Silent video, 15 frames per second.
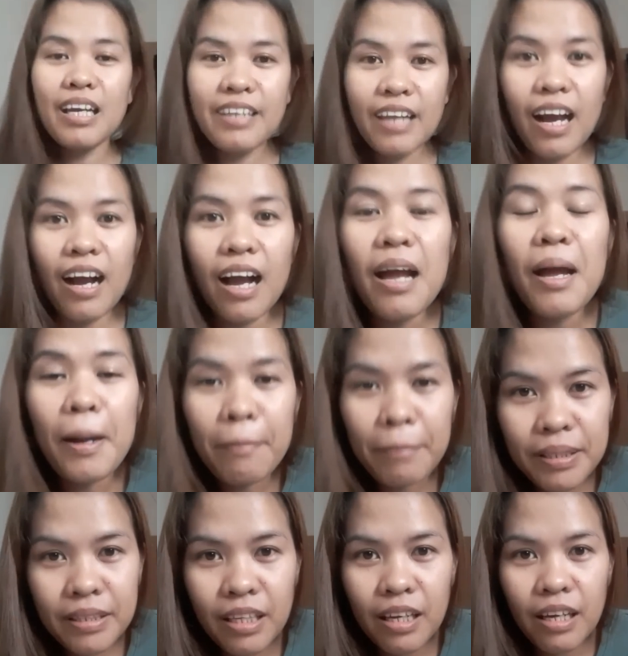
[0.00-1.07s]
ng
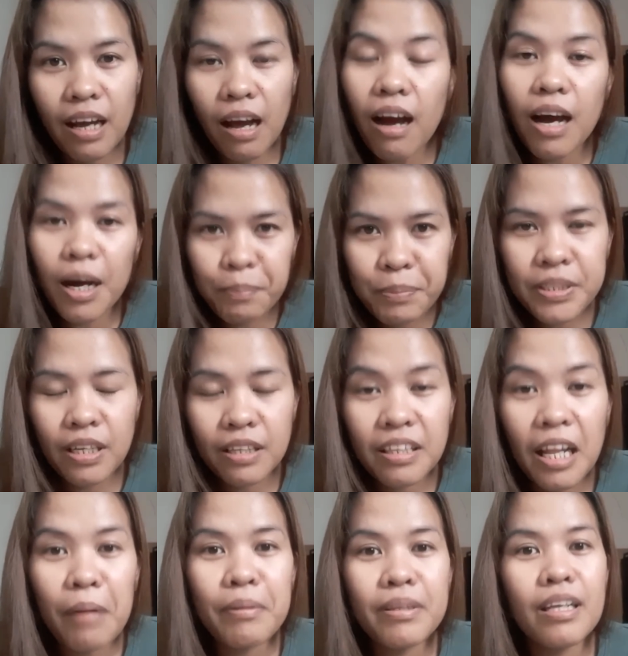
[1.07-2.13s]
pati apps. Ang
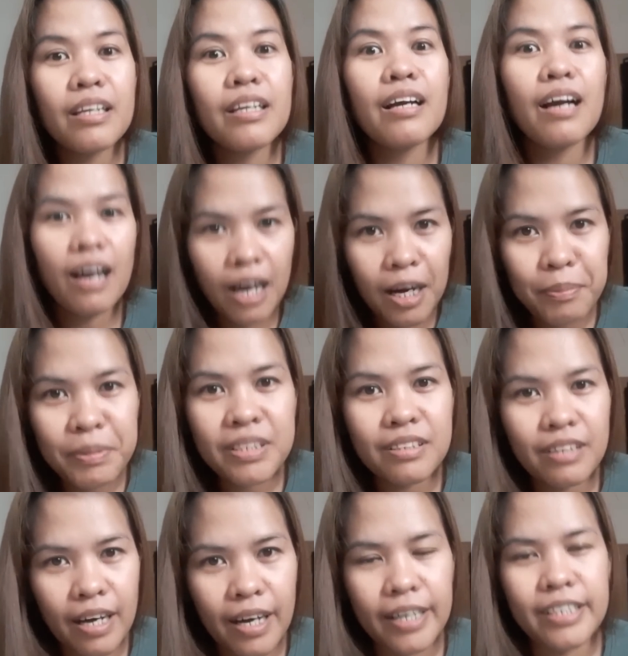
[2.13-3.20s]
dami na rin apps,
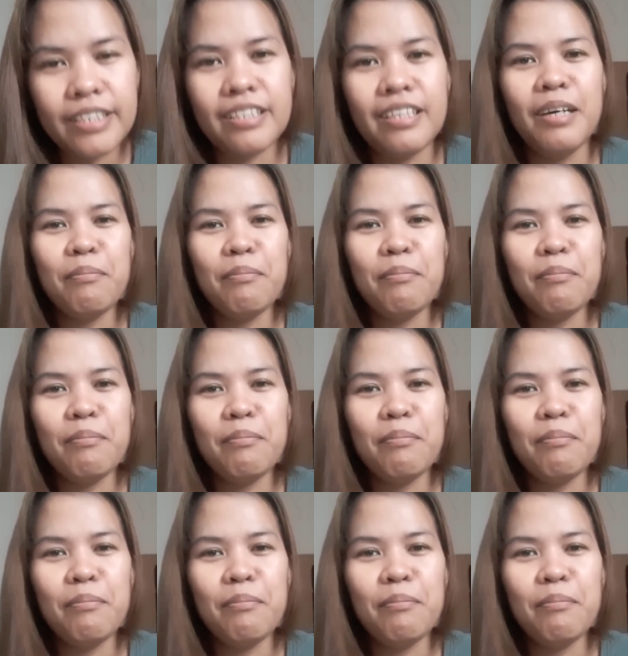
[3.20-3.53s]
guys.